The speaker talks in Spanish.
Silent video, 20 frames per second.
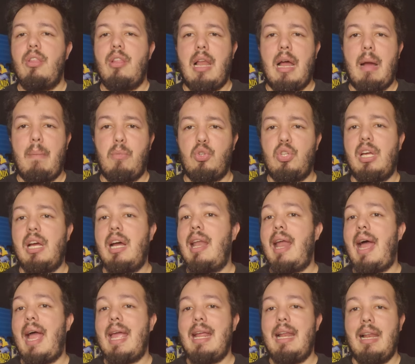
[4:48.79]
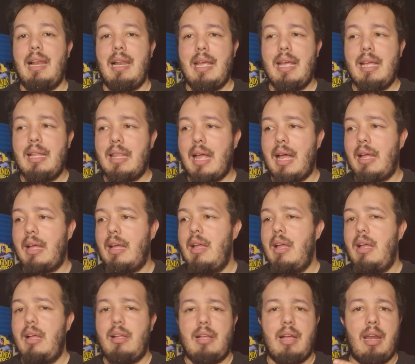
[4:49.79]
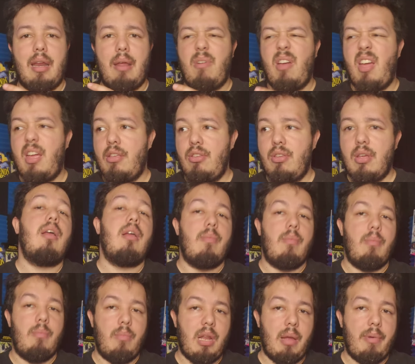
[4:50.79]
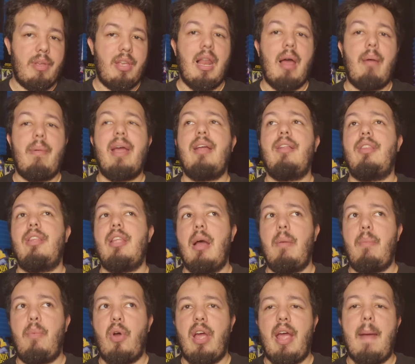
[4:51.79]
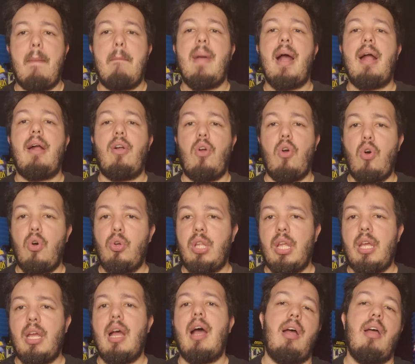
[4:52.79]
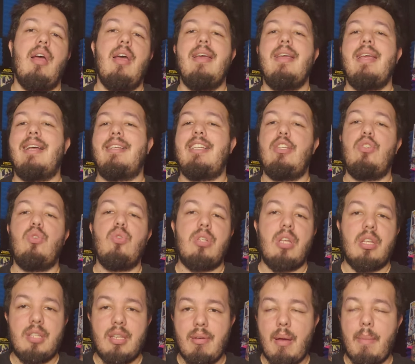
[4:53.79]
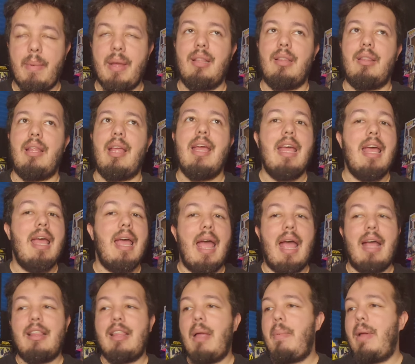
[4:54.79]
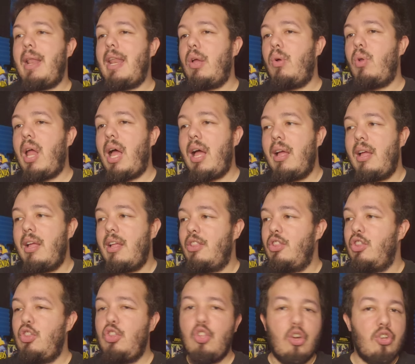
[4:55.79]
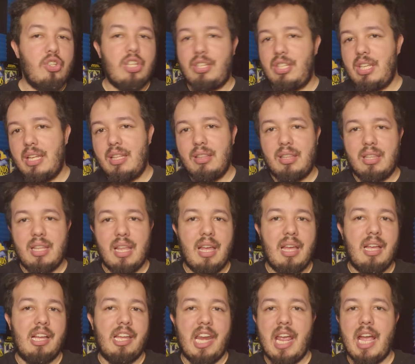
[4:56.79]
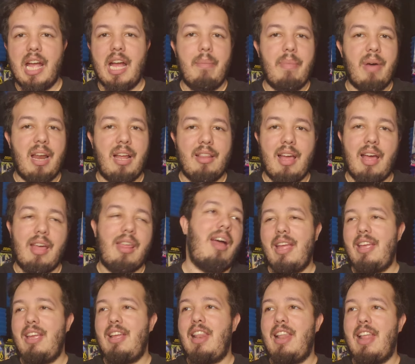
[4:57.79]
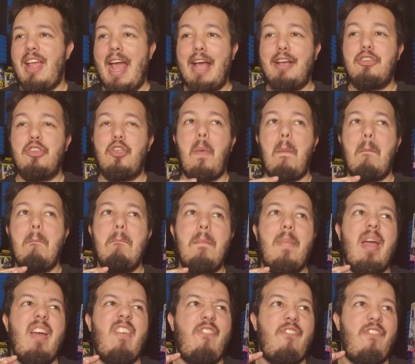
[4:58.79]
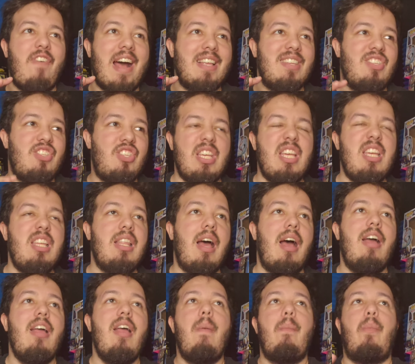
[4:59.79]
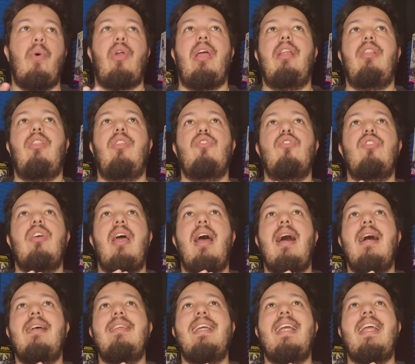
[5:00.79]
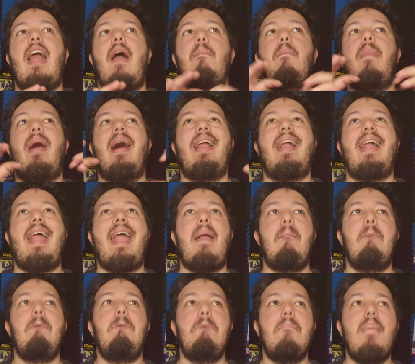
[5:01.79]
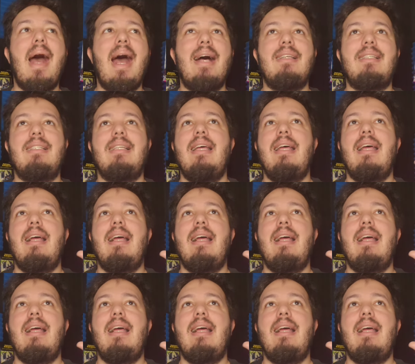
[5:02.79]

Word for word: de la música de las islitas caribeñas. La Bella y la Bestia, pues es más gótica y así sucesivamente. En esta película no se siente griega para nada y eso me fascina porque entonces hace que abarque más